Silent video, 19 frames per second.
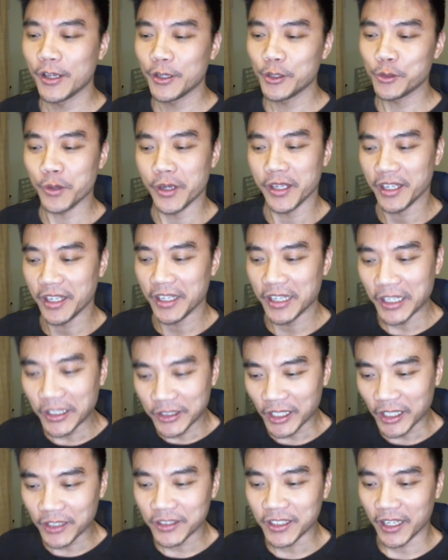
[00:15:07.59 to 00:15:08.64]
所以一
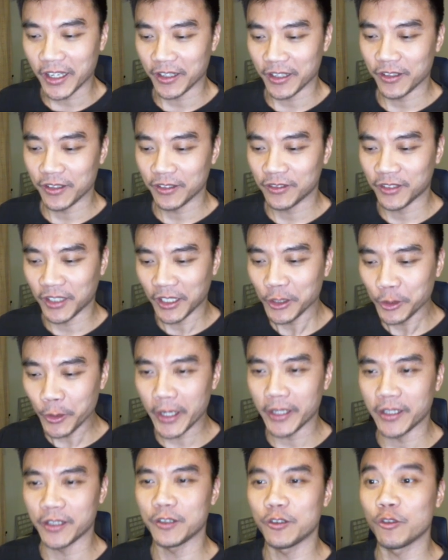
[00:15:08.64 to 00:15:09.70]
定得敌
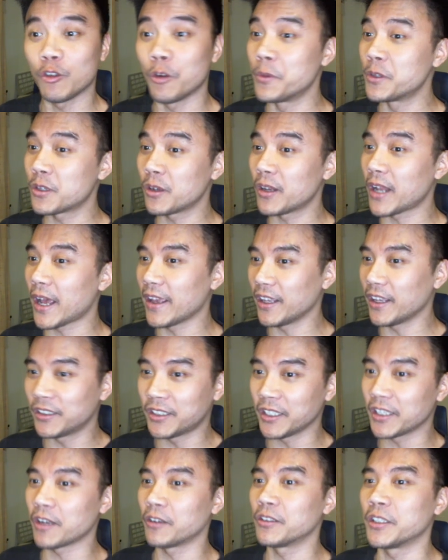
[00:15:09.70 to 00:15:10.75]
对的，我们就来一
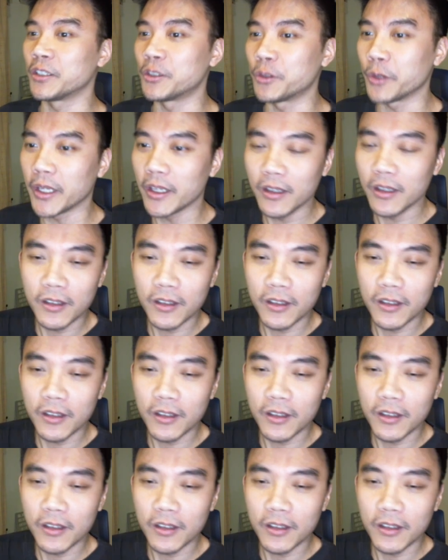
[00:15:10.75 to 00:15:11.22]
定要敌对，